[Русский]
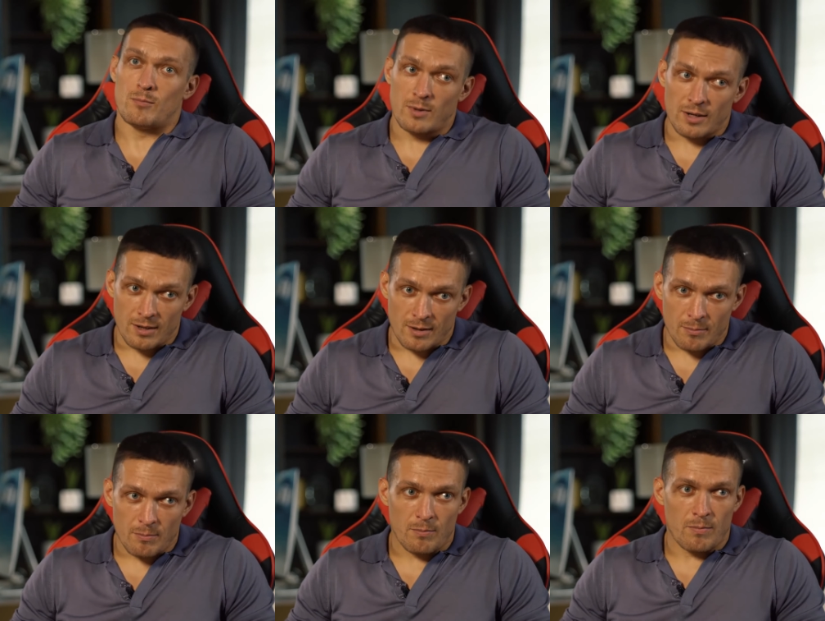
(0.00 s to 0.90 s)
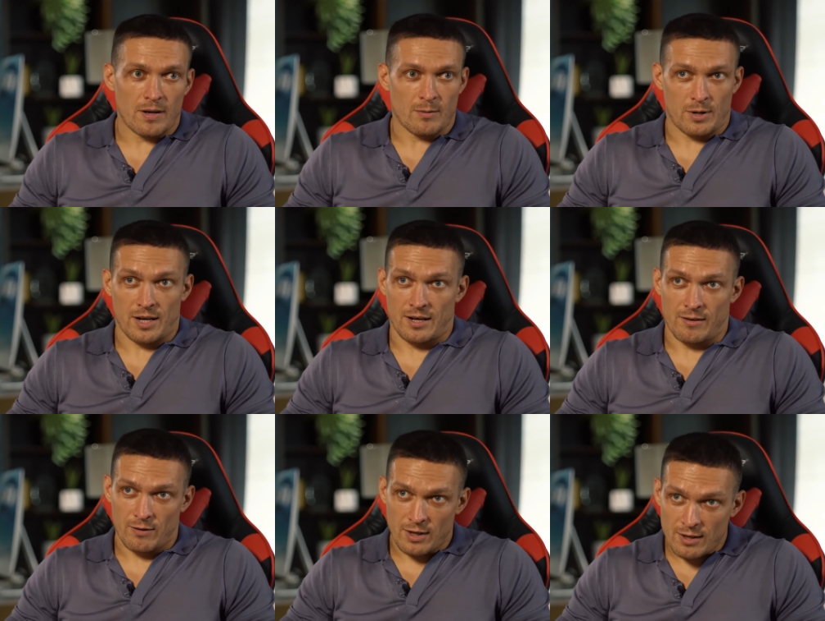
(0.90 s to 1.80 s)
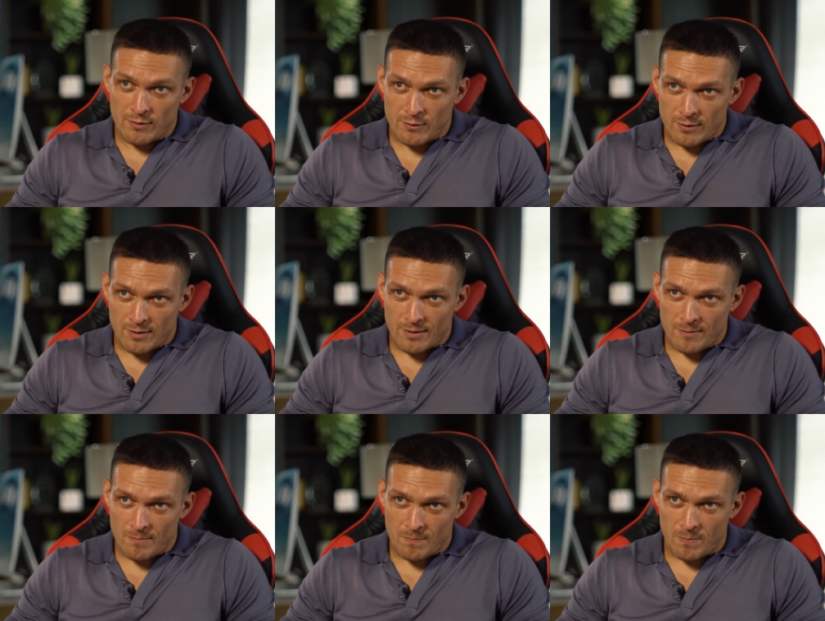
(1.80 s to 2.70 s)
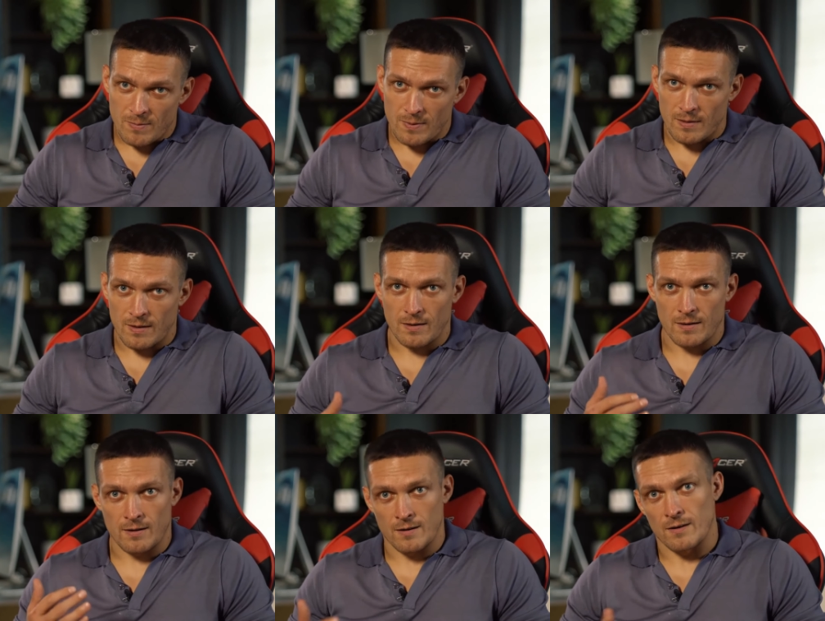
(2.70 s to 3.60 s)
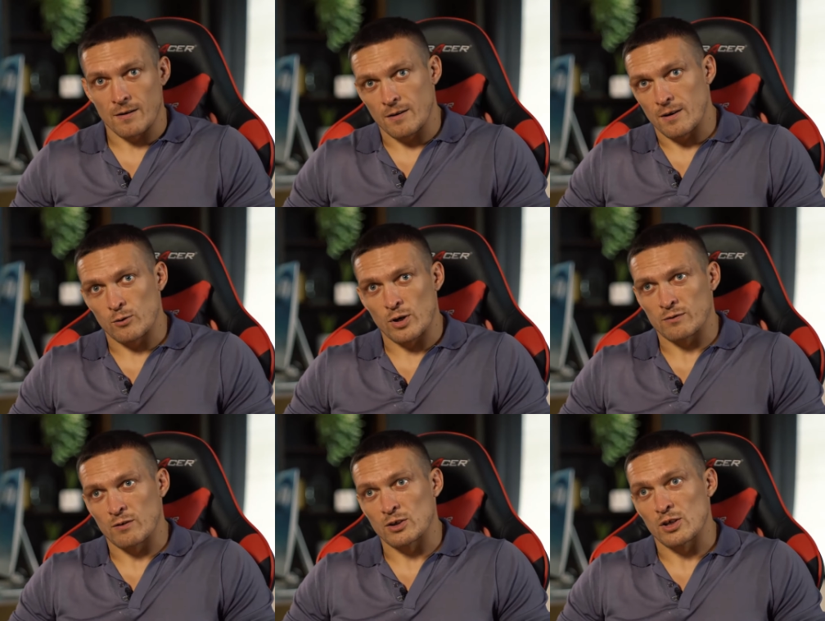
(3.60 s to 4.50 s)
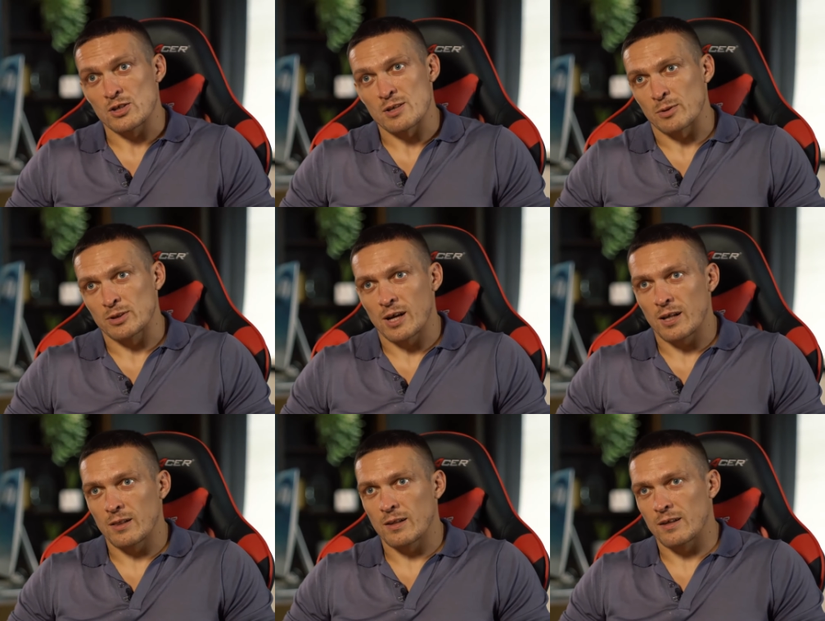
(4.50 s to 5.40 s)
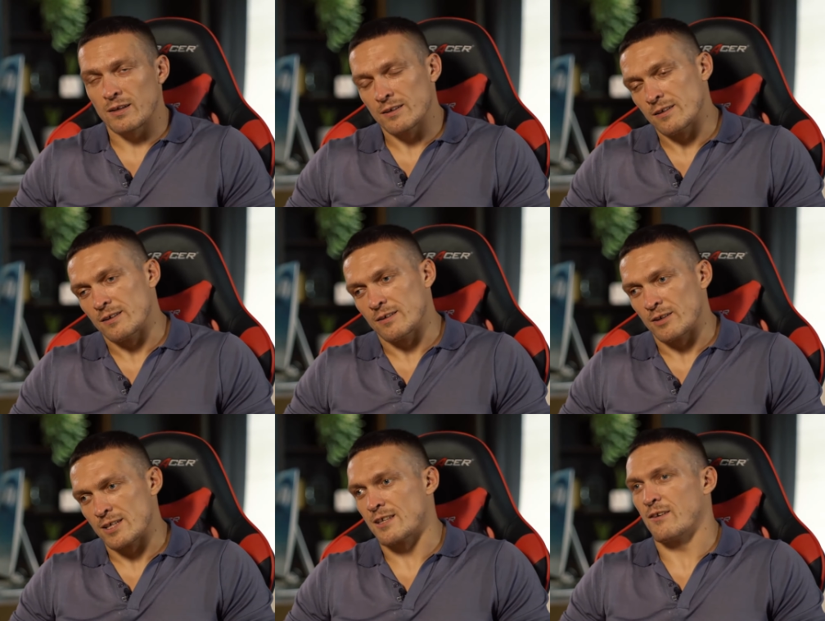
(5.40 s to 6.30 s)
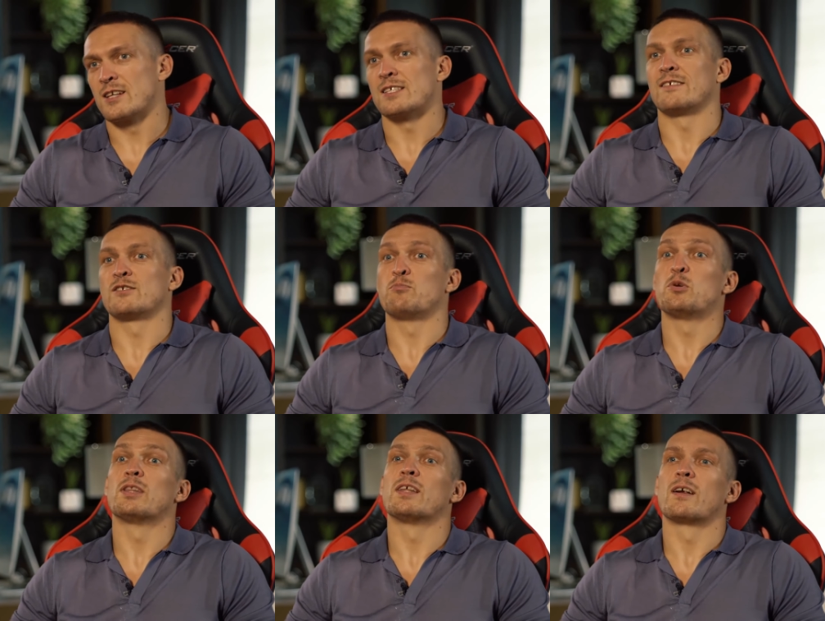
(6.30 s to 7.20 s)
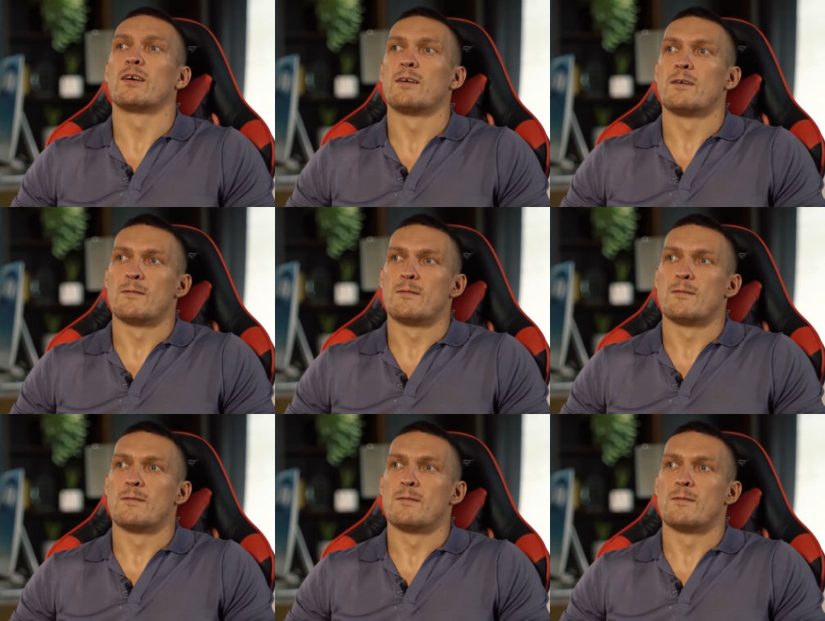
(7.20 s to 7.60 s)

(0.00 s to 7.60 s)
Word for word: Мы, они приехали в Киев, Э, Эдуард Викторович Самоткал, э, Владислав Александрович Биндер